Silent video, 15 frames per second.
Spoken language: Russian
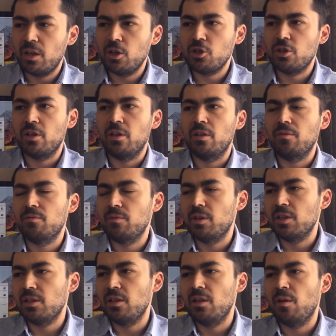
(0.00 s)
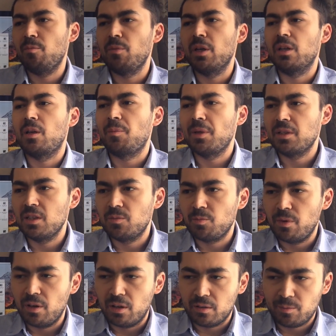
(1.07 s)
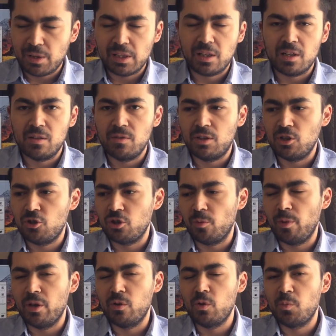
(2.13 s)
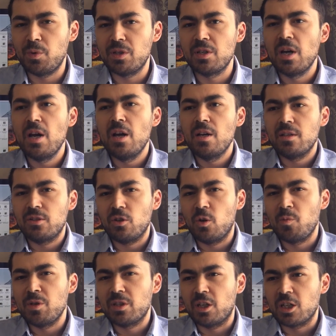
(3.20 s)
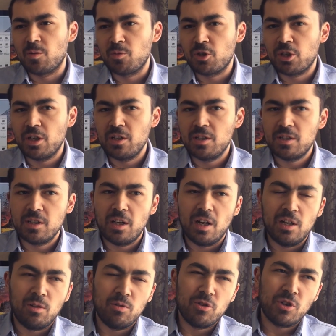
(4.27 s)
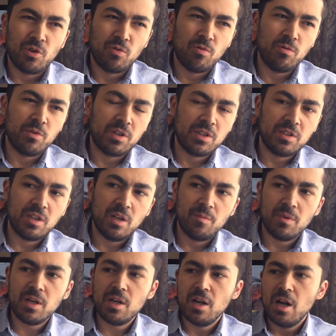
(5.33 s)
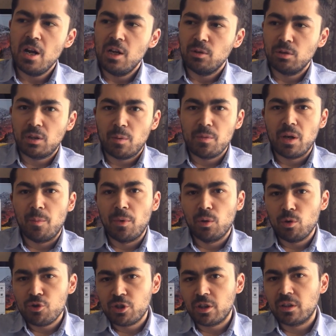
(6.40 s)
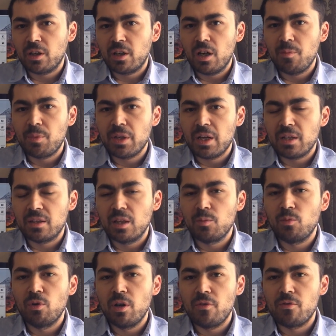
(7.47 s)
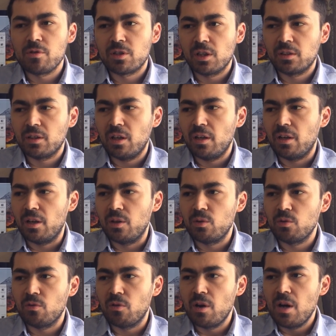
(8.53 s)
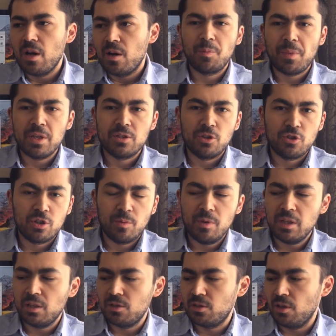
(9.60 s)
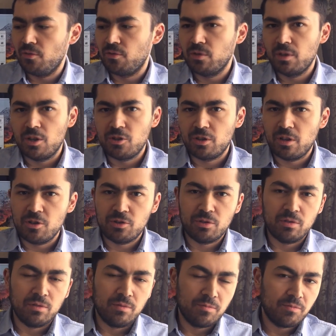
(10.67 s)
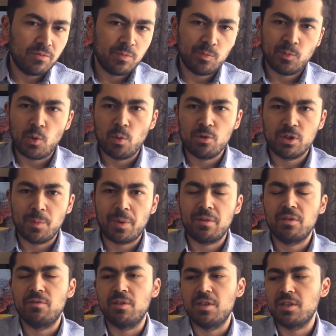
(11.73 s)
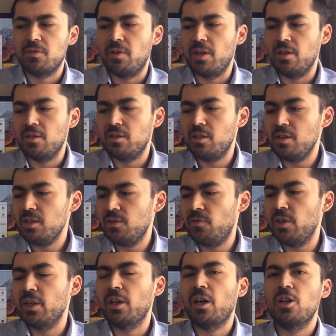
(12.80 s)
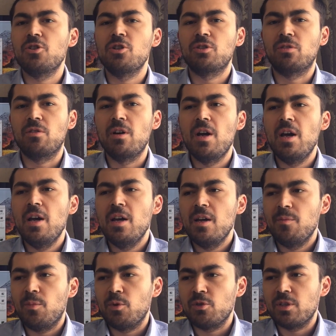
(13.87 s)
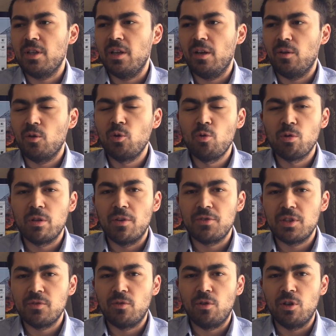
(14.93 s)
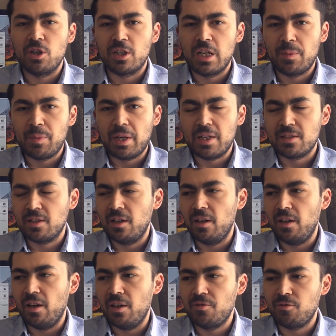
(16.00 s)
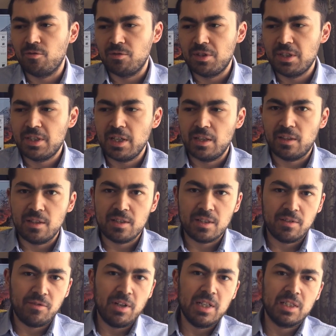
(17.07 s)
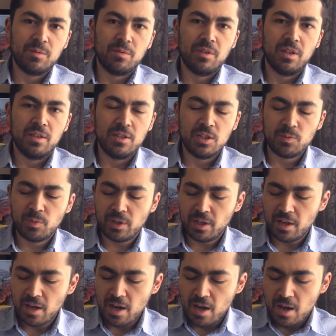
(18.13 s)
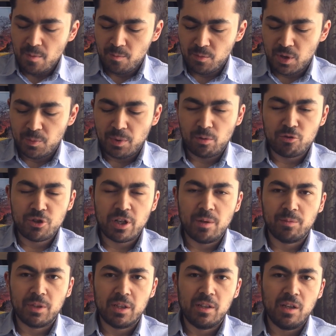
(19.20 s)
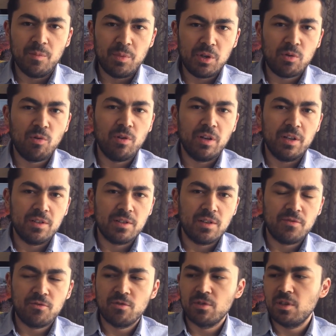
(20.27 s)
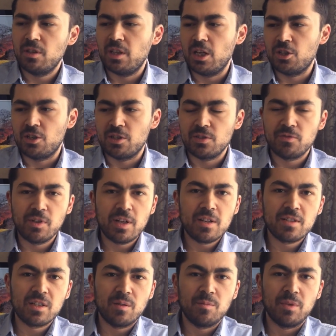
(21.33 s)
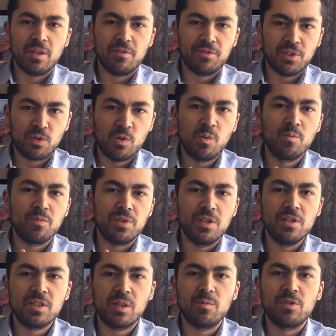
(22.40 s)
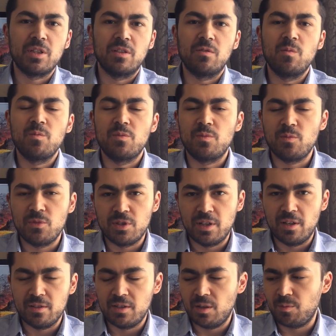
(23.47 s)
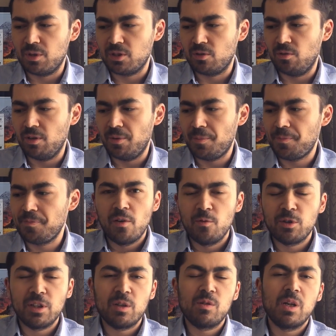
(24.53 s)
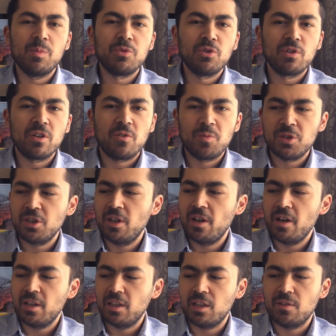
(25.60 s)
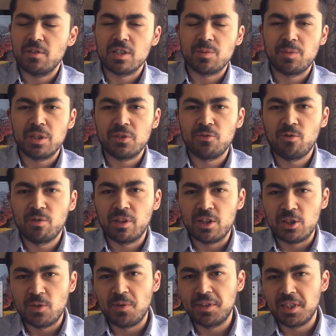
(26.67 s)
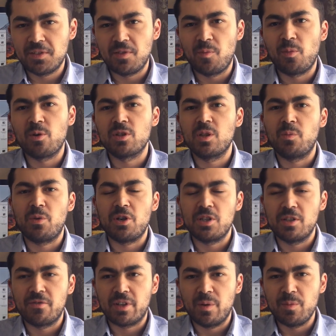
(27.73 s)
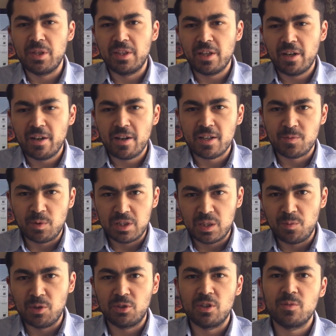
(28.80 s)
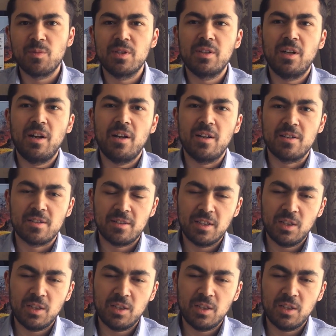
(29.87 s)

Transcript: Конечно, если, например, доплатить по полторы-две тысячи рублей и купить Xiaomi, скажем, 6А или тот же Honor 7A, то там и оболочка такая приятная, более функциональная. Но за 5000 рублей этот телефон, я считаю, что полностью оправдывает свои средства. И хорошо, что После года всего лишь, как показали iPhone 10 с вырезом на дисплее, мы получаем такие прикольные телефоны, также с вырезом, а в таком низком ценовом диапазоне. Вот такой обзор и впечатление от этого смартфона. Если у вас есть вопросы, пишите в комментариях. Спасибо, что смотрели нас.